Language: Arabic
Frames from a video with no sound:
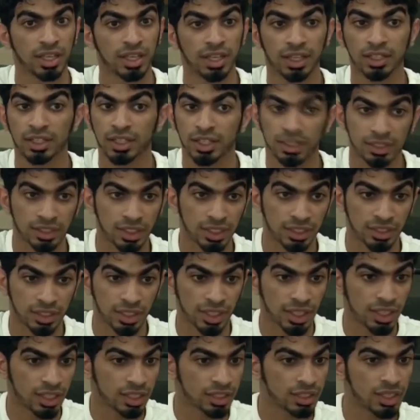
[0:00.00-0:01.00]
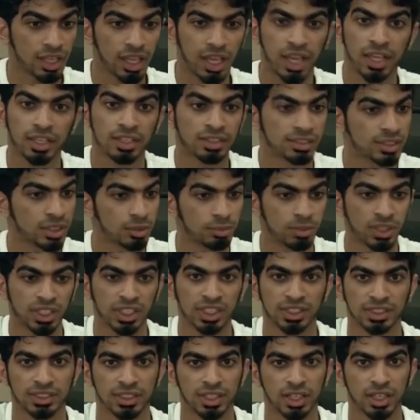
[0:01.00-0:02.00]
أنا احتاجت حاجة أي
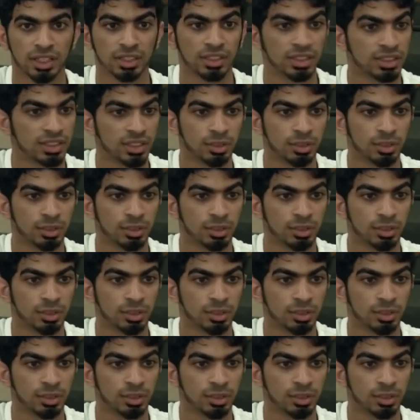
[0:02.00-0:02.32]
زميل يساعدني